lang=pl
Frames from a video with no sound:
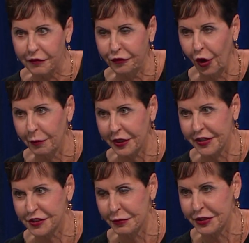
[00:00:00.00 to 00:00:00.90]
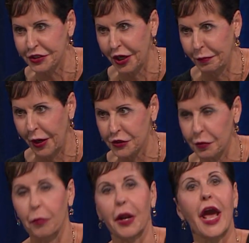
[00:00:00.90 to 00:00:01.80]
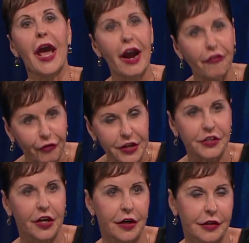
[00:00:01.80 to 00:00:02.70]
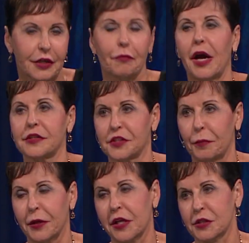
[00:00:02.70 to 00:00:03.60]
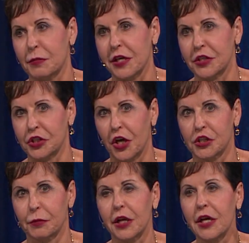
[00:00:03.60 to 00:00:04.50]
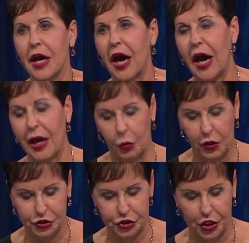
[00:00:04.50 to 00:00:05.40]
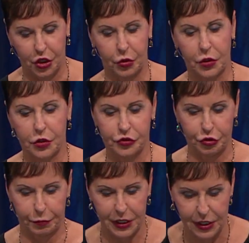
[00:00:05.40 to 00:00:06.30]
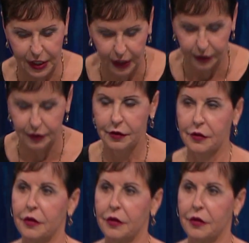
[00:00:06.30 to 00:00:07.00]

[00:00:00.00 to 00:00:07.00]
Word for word: Wszelka broń ukuta przeciw mnie się nie ostanie, ale każdemu językowi, który zezna przeciw mnie zadam kłam.